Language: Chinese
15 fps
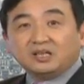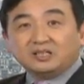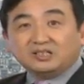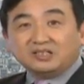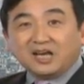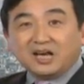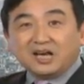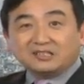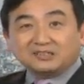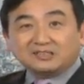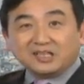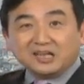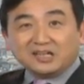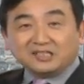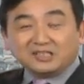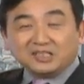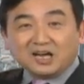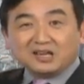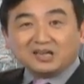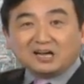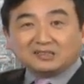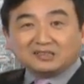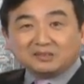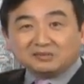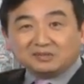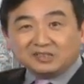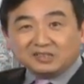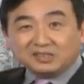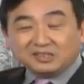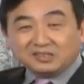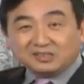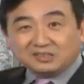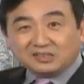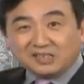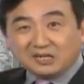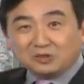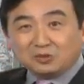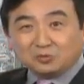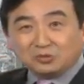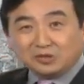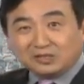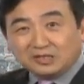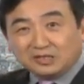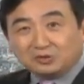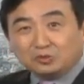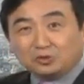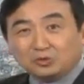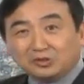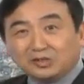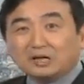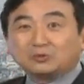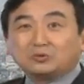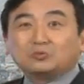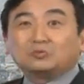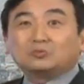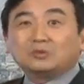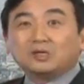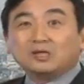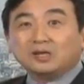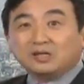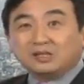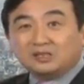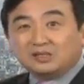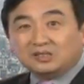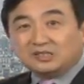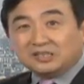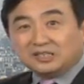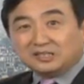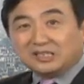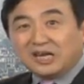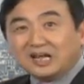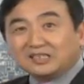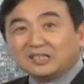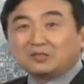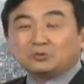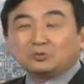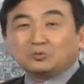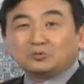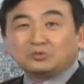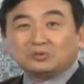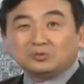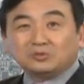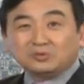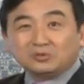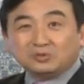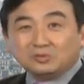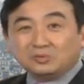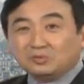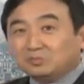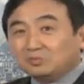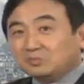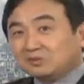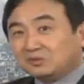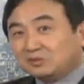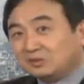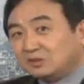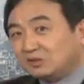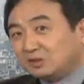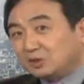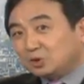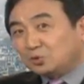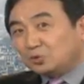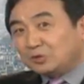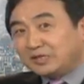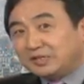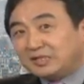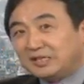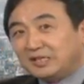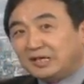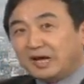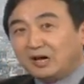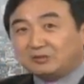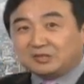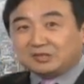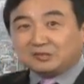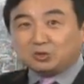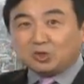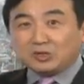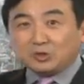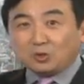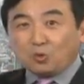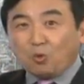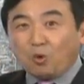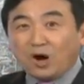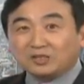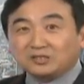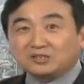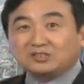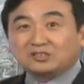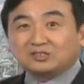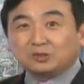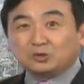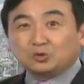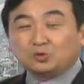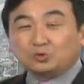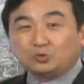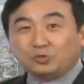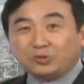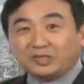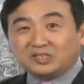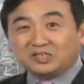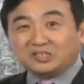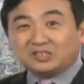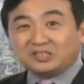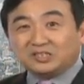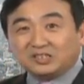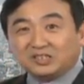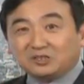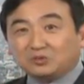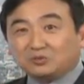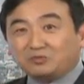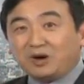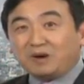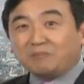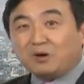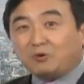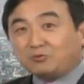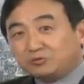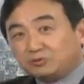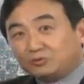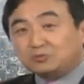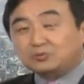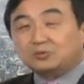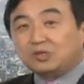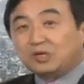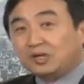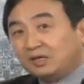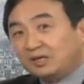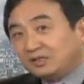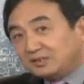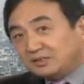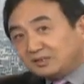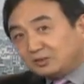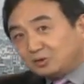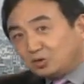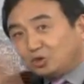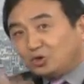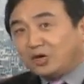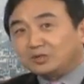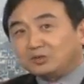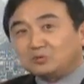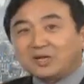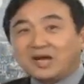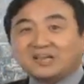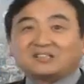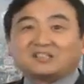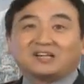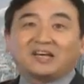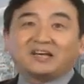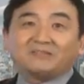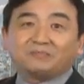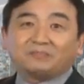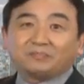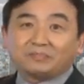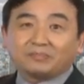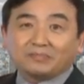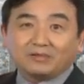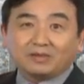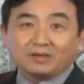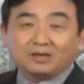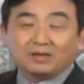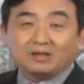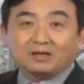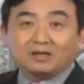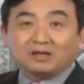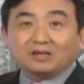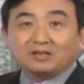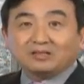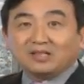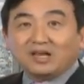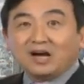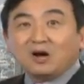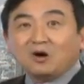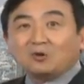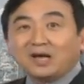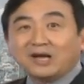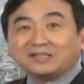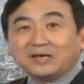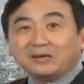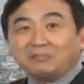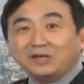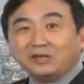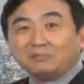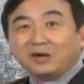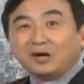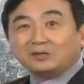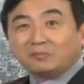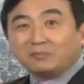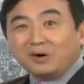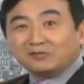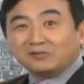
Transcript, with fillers: 那在香港的这个战中的人群当中和警察当中，出人意料的穿着黄色的军队式的那种防暴服，全都盖上脸。那后来在《明报》的报